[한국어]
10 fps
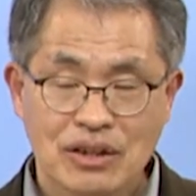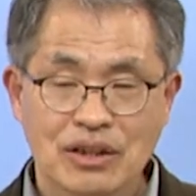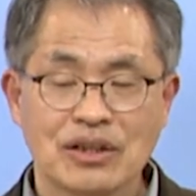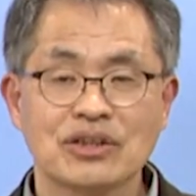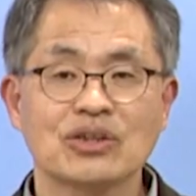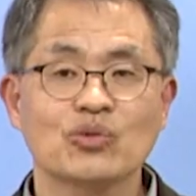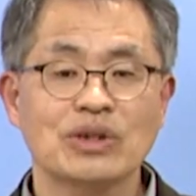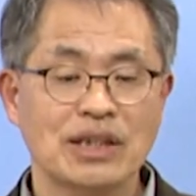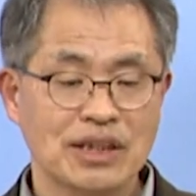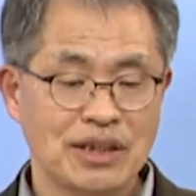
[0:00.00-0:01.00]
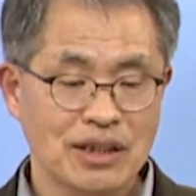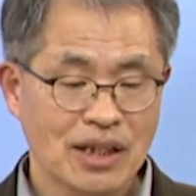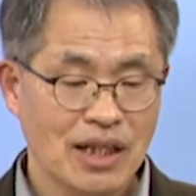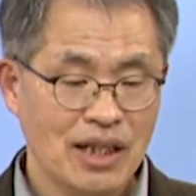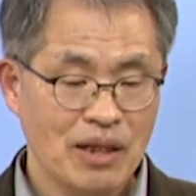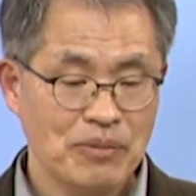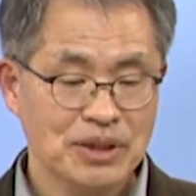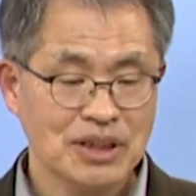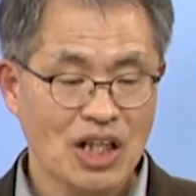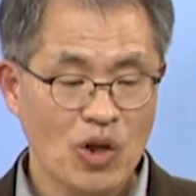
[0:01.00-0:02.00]
그 순구자적인 역할을
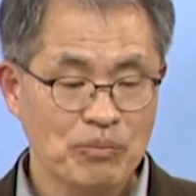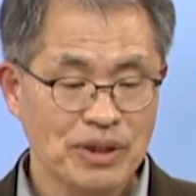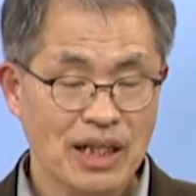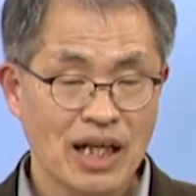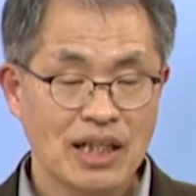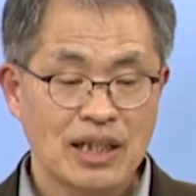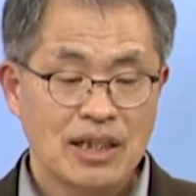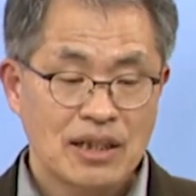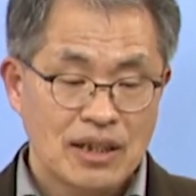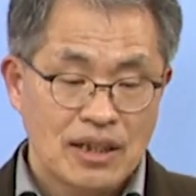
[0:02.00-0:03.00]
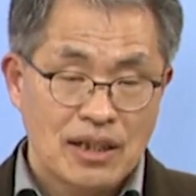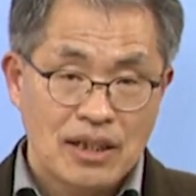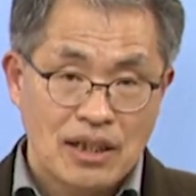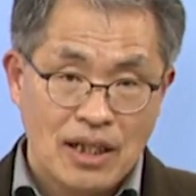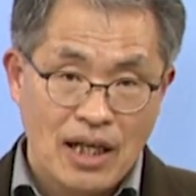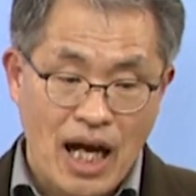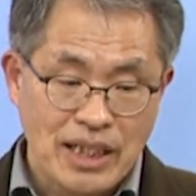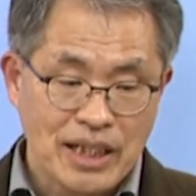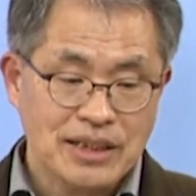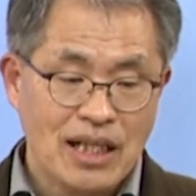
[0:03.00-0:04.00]
하면서 나옵니다.
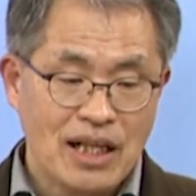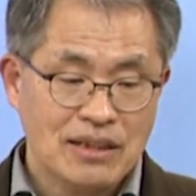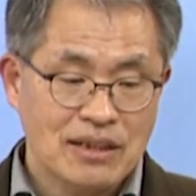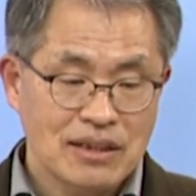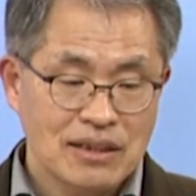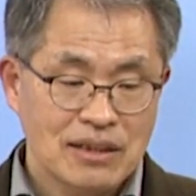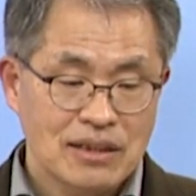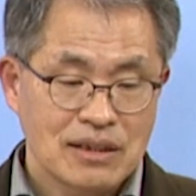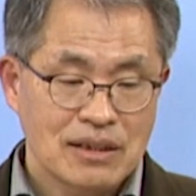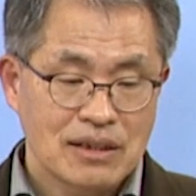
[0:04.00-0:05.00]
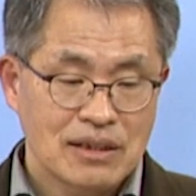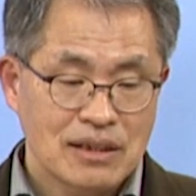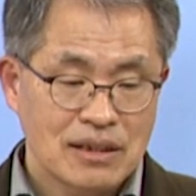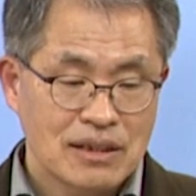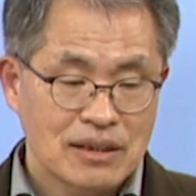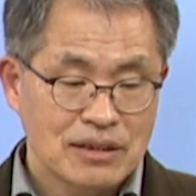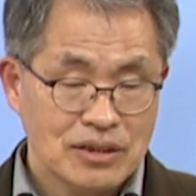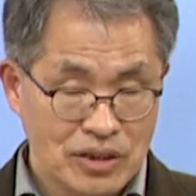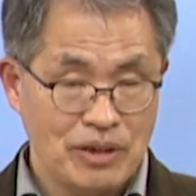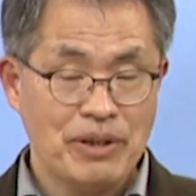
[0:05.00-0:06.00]
안양이 살았던
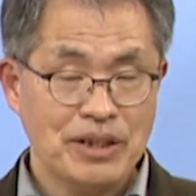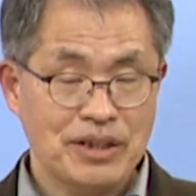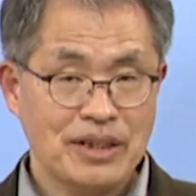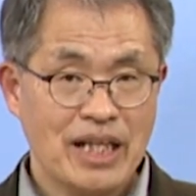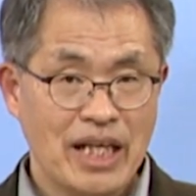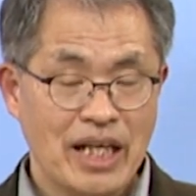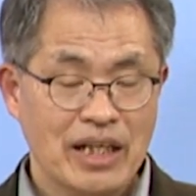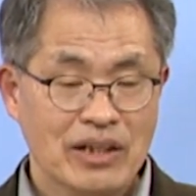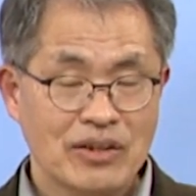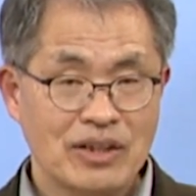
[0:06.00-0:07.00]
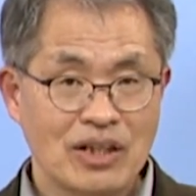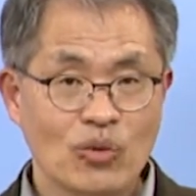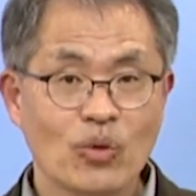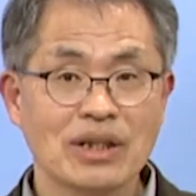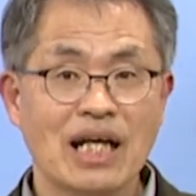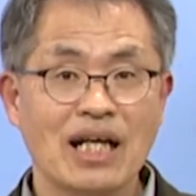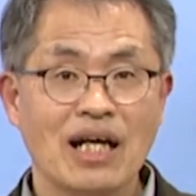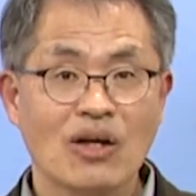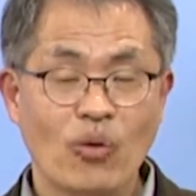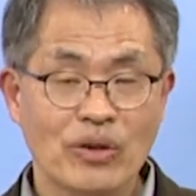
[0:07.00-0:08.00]
1200년대 그때는
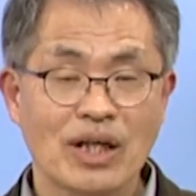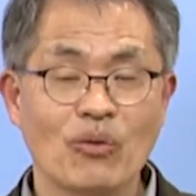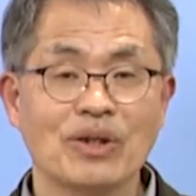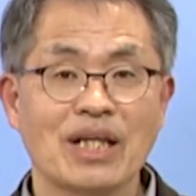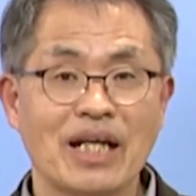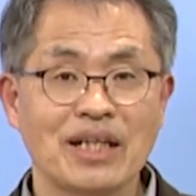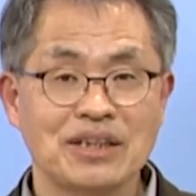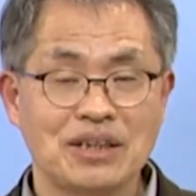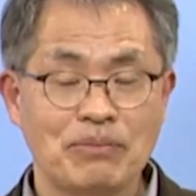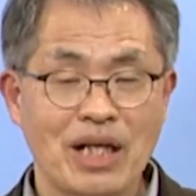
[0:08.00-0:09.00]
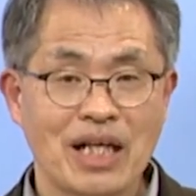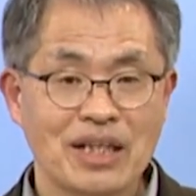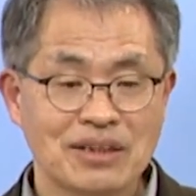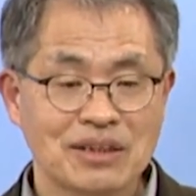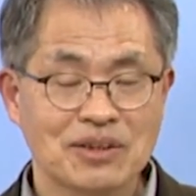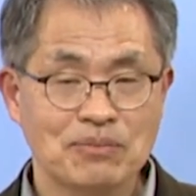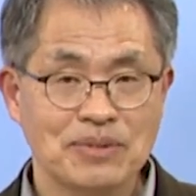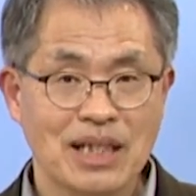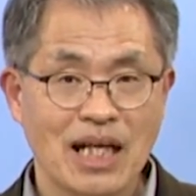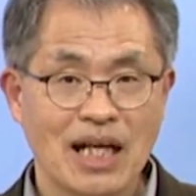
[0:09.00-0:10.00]
원나라 고려가 원나라의 지배하에
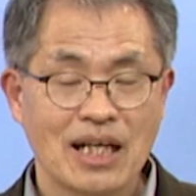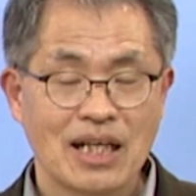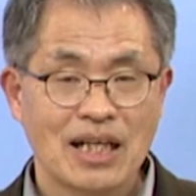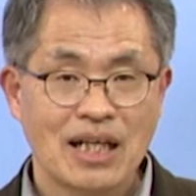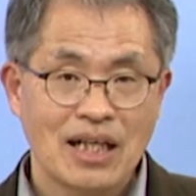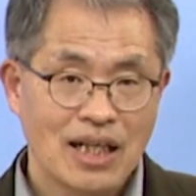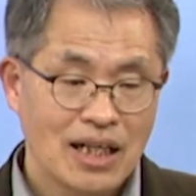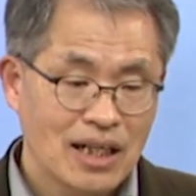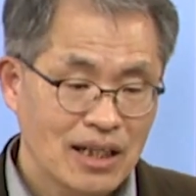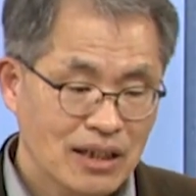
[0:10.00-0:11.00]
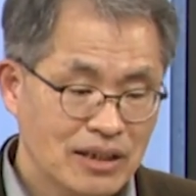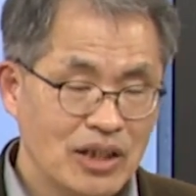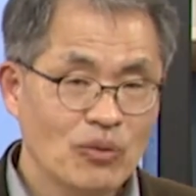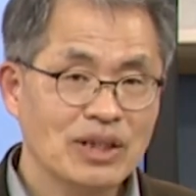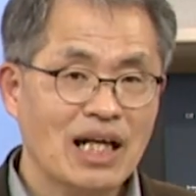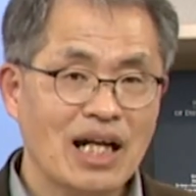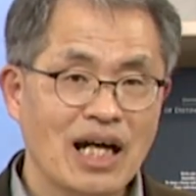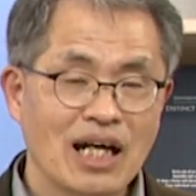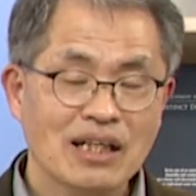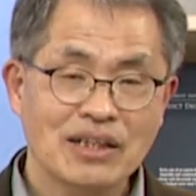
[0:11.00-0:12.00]
있었습니다. 그때
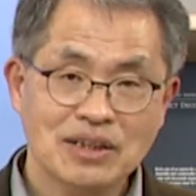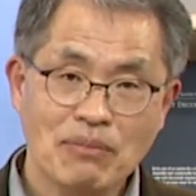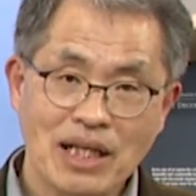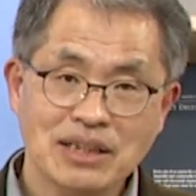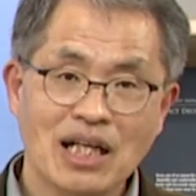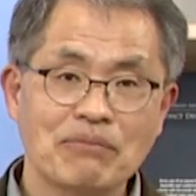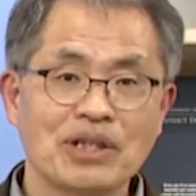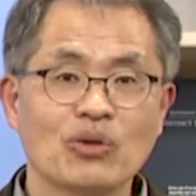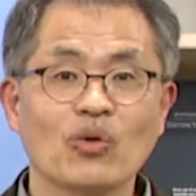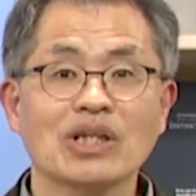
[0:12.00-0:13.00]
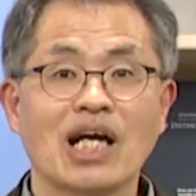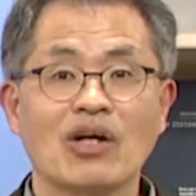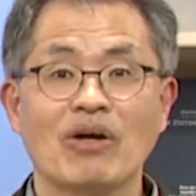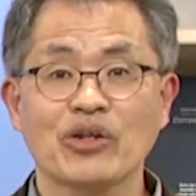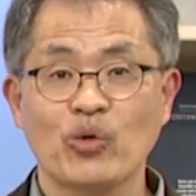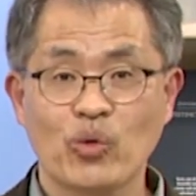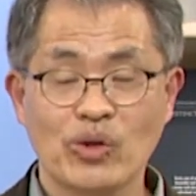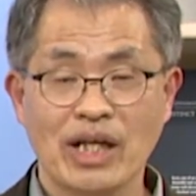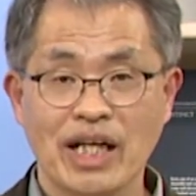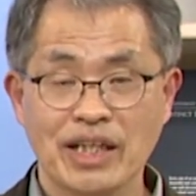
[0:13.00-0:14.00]
원나라 그래서 많은 사람들이 원나라와
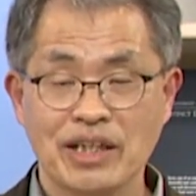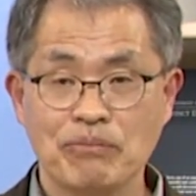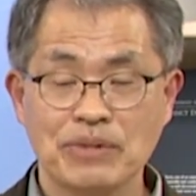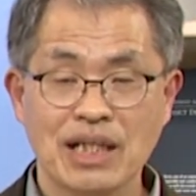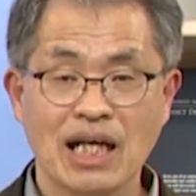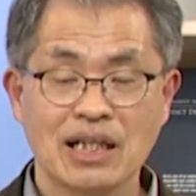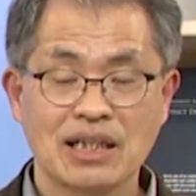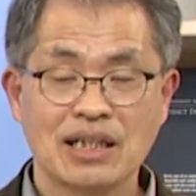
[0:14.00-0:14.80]
교류를 하게 됩니다.